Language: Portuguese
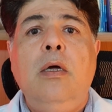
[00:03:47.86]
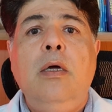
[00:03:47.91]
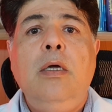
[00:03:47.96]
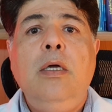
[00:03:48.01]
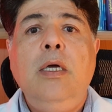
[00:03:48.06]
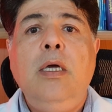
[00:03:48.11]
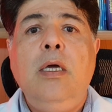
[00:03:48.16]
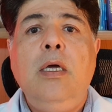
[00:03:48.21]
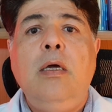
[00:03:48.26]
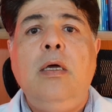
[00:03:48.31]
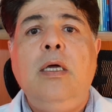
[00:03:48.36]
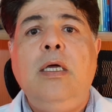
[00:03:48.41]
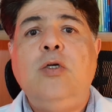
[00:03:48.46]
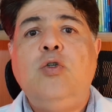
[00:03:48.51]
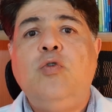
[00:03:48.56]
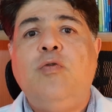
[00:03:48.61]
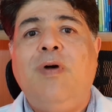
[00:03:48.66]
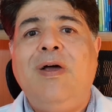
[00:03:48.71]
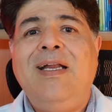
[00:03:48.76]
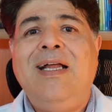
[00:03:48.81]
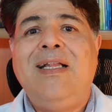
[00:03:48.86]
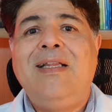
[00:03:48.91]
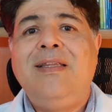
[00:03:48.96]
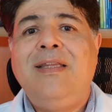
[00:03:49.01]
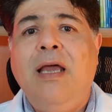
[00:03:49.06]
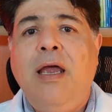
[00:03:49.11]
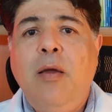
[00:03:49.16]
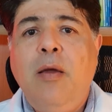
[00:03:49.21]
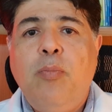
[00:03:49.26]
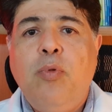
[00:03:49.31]
E isso vai dar
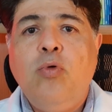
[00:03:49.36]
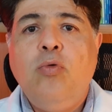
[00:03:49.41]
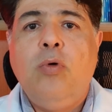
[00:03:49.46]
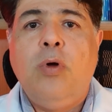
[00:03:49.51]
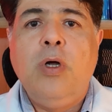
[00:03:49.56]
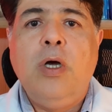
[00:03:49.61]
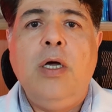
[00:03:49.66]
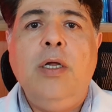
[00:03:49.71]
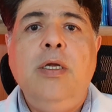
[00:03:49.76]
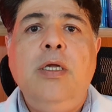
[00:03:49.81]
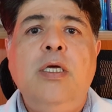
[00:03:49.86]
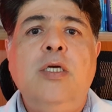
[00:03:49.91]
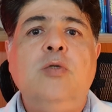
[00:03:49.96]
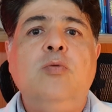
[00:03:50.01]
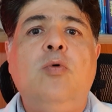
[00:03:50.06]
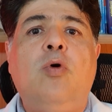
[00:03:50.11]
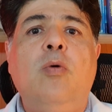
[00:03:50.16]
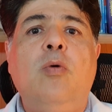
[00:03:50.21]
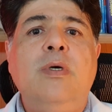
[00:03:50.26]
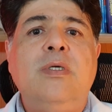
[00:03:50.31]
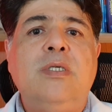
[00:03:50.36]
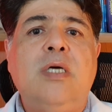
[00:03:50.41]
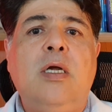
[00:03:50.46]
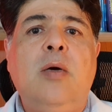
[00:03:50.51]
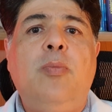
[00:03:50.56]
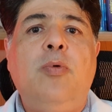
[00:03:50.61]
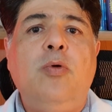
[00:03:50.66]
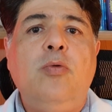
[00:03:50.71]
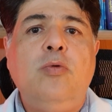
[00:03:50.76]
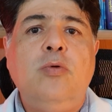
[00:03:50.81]
tempo do organismo começar a
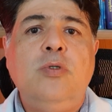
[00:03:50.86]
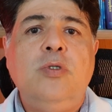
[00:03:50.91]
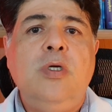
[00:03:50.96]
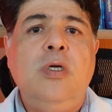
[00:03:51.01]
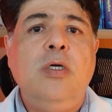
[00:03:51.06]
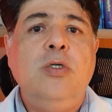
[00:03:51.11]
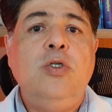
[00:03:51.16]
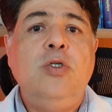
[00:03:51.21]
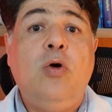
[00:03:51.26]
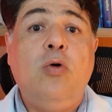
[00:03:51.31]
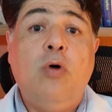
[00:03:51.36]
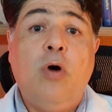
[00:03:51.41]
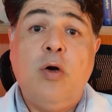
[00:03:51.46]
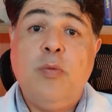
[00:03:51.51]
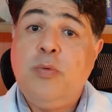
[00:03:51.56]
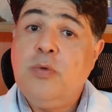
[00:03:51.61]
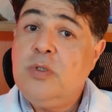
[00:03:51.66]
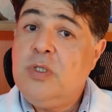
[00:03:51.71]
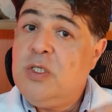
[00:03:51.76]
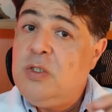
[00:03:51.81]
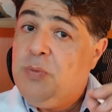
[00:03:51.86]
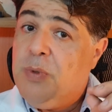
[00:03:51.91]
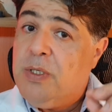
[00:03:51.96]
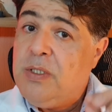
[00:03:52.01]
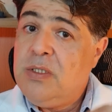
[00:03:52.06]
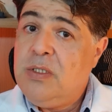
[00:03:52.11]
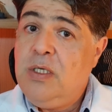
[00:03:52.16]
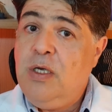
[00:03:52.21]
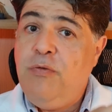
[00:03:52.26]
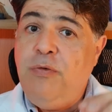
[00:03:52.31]
produzir anticorpos
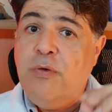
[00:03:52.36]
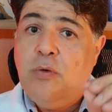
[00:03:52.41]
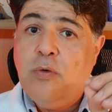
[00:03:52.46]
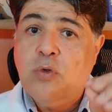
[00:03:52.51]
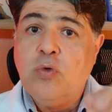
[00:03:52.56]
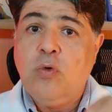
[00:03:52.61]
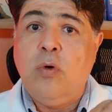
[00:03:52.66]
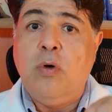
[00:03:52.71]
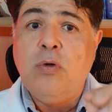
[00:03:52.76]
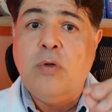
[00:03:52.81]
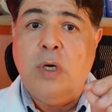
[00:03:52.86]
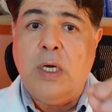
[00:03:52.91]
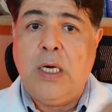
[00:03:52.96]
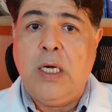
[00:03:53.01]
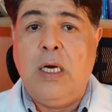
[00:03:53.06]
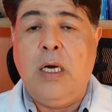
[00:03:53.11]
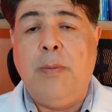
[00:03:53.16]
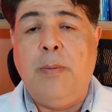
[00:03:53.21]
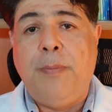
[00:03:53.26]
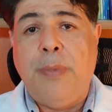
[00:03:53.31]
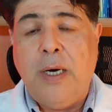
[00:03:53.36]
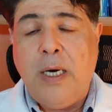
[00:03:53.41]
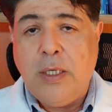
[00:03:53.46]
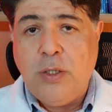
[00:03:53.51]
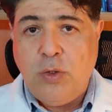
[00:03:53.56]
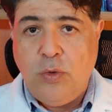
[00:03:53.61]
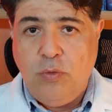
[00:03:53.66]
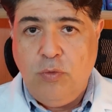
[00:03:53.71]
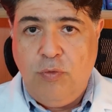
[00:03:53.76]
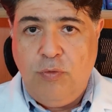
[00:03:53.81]
específicos contra aquela
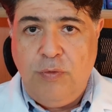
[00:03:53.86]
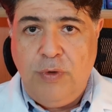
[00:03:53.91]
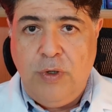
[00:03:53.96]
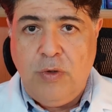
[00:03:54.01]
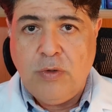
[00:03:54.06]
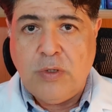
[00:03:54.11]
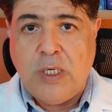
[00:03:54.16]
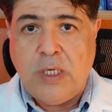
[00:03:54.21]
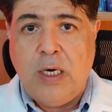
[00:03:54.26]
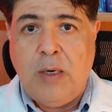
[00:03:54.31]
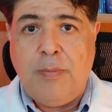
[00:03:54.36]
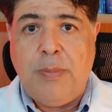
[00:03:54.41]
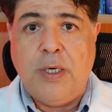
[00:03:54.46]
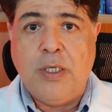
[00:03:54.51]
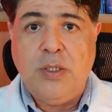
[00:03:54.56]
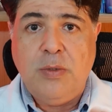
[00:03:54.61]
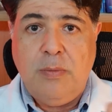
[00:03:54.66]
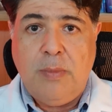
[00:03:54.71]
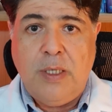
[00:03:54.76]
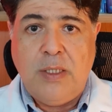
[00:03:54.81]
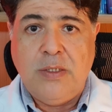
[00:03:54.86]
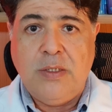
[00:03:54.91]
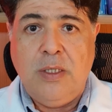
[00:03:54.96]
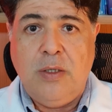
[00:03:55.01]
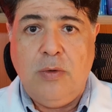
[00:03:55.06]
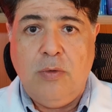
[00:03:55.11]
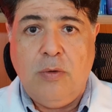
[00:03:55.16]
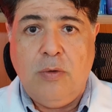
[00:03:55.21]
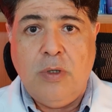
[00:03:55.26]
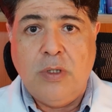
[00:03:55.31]
parte do vírus, aquela parte mais
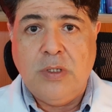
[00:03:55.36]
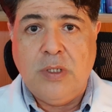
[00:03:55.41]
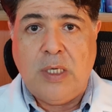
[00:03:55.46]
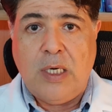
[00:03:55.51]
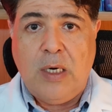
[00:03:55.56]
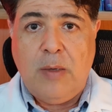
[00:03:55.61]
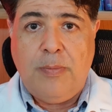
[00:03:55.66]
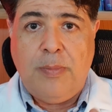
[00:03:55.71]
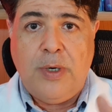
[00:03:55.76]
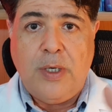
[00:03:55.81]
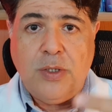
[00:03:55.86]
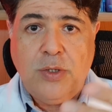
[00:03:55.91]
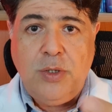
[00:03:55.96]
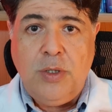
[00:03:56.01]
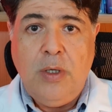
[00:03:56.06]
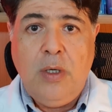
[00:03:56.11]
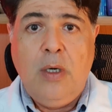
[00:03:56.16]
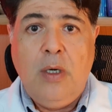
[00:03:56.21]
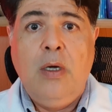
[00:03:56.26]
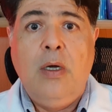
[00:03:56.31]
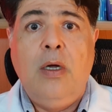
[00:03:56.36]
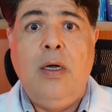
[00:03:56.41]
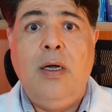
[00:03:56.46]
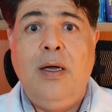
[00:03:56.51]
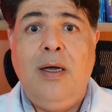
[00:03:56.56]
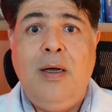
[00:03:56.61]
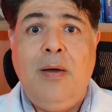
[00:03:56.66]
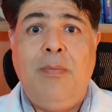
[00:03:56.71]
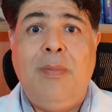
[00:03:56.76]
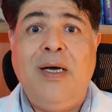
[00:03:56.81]
danosa, aquela parte
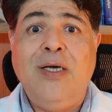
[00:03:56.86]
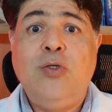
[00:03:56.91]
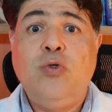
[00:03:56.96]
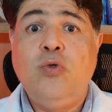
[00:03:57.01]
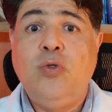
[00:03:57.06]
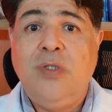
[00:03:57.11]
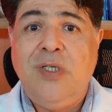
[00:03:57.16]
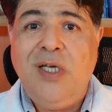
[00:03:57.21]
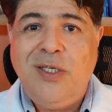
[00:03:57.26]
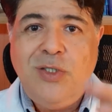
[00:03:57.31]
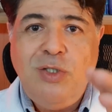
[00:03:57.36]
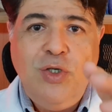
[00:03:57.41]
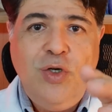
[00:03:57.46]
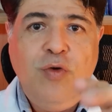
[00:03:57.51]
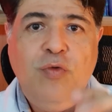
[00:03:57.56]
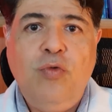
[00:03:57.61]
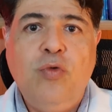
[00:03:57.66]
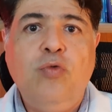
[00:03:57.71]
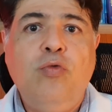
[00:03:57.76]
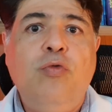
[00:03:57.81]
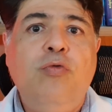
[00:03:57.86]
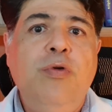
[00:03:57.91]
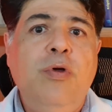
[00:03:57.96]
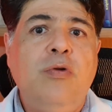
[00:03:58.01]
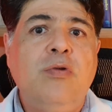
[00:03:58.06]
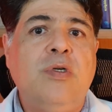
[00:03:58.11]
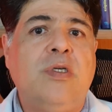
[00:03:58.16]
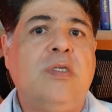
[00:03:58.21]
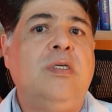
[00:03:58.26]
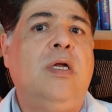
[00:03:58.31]
é, mais suscetível do
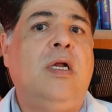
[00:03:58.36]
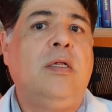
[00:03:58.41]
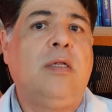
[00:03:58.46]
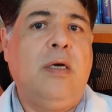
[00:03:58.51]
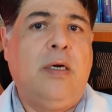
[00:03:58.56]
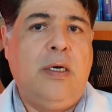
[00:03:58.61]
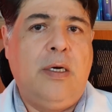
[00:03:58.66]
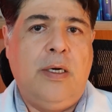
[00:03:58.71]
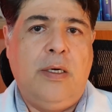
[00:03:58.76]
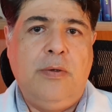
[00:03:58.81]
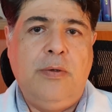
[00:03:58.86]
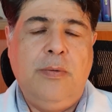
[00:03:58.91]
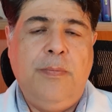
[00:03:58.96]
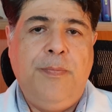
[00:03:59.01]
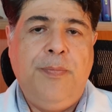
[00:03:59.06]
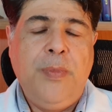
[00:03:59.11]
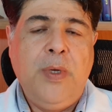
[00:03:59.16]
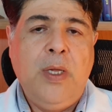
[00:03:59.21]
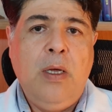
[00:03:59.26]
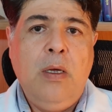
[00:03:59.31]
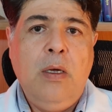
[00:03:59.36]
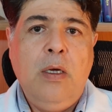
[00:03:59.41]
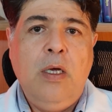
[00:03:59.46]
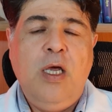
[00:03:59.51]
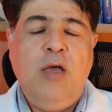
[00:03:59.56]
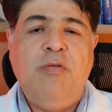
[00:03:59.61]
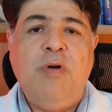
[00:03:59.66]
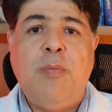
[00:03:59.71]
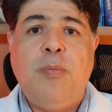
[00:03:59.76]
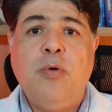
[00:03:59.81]
vírus a ser atacado. E vai